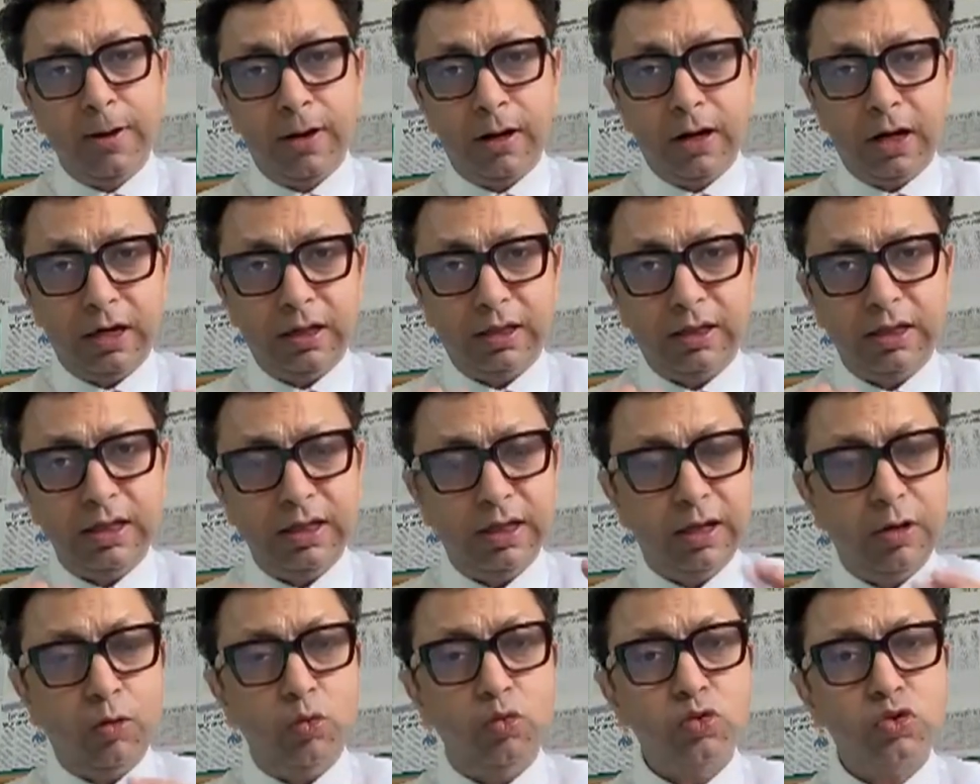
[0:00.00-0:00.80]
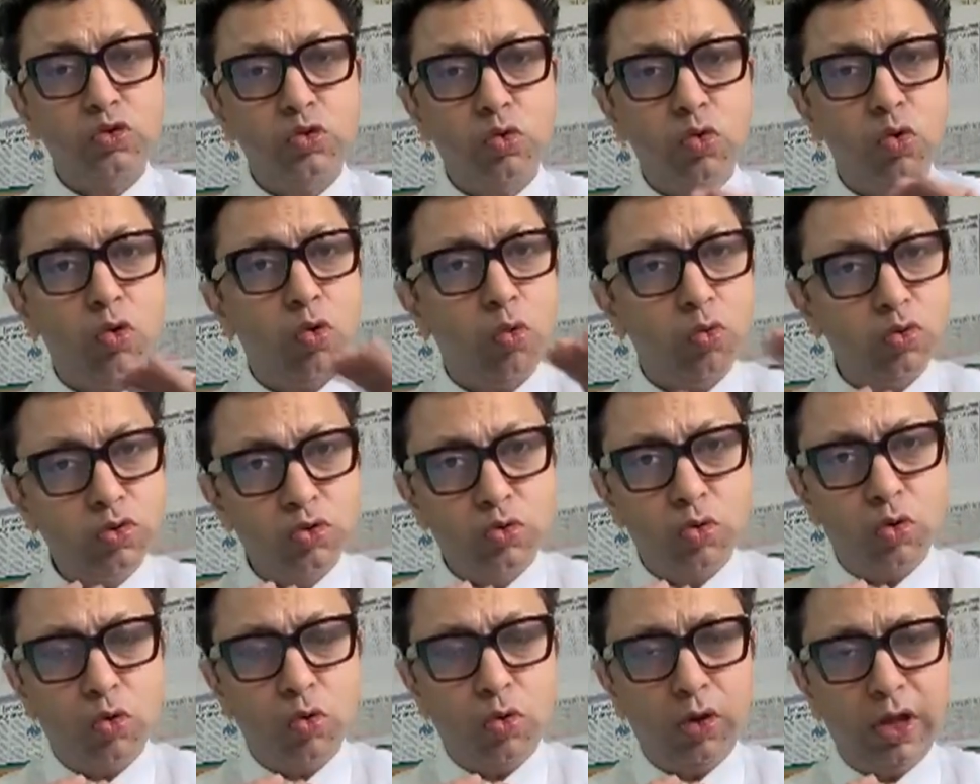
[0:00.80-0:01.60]
घटती हैं उसको
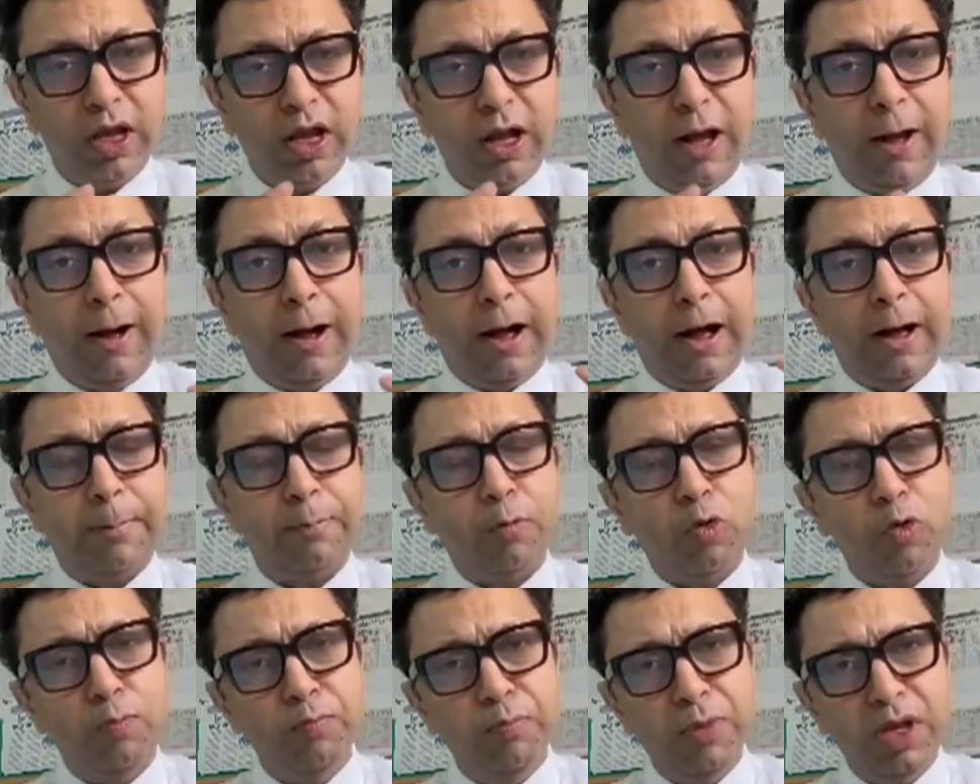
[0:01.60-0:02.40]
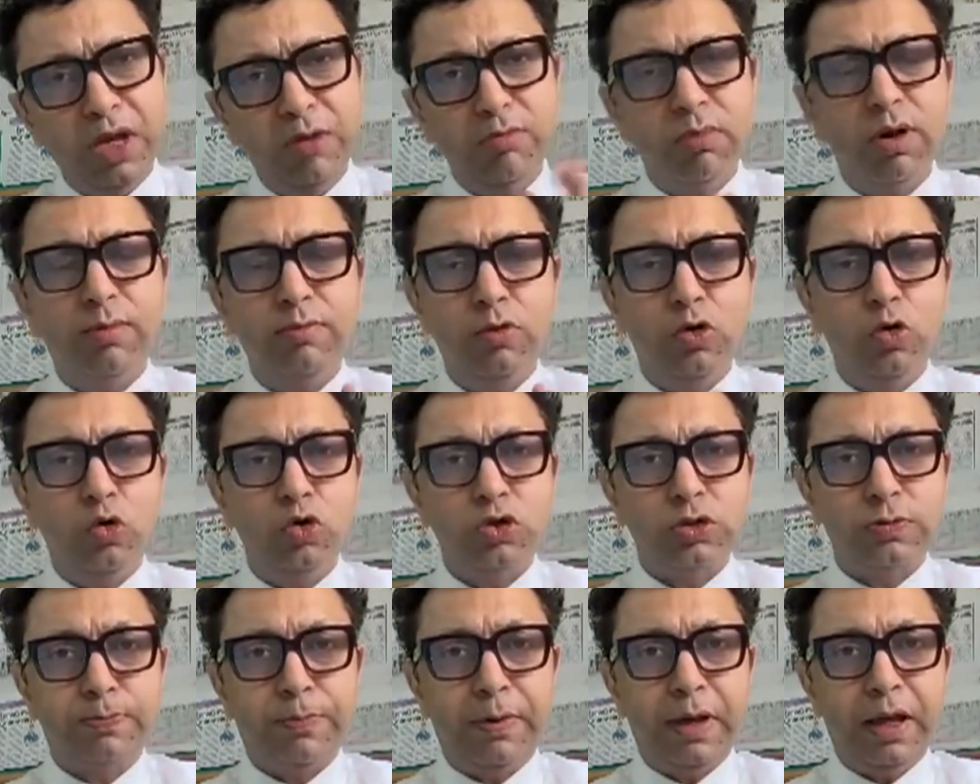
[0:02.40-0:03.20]
उसको रोकेगा आपको minimum
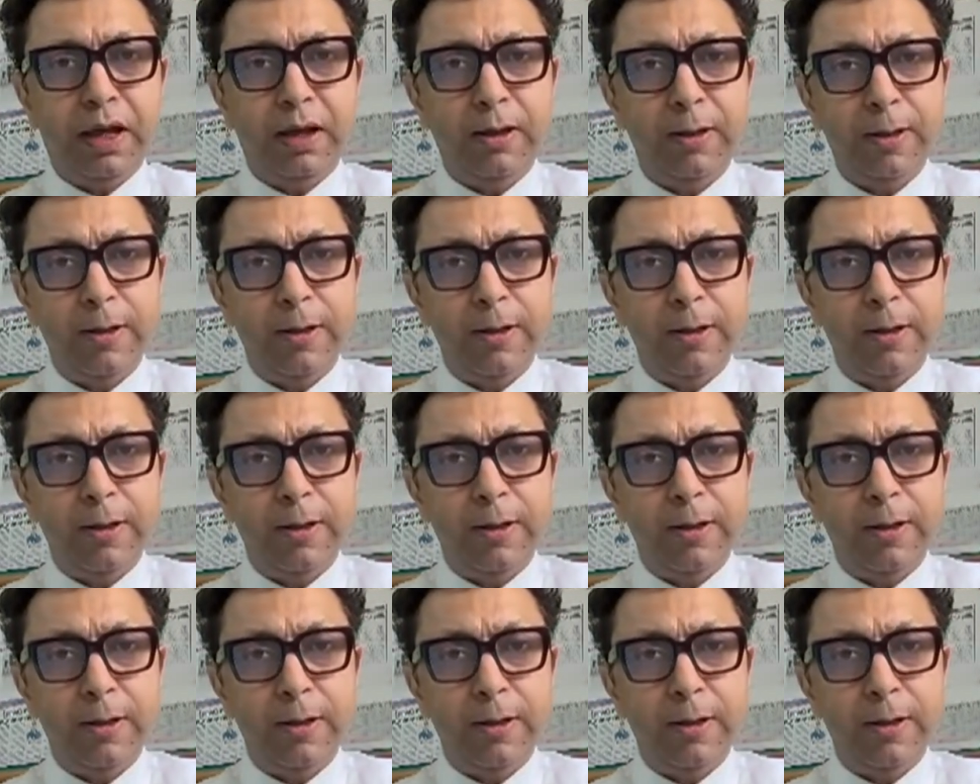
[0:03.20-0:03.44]
dose पे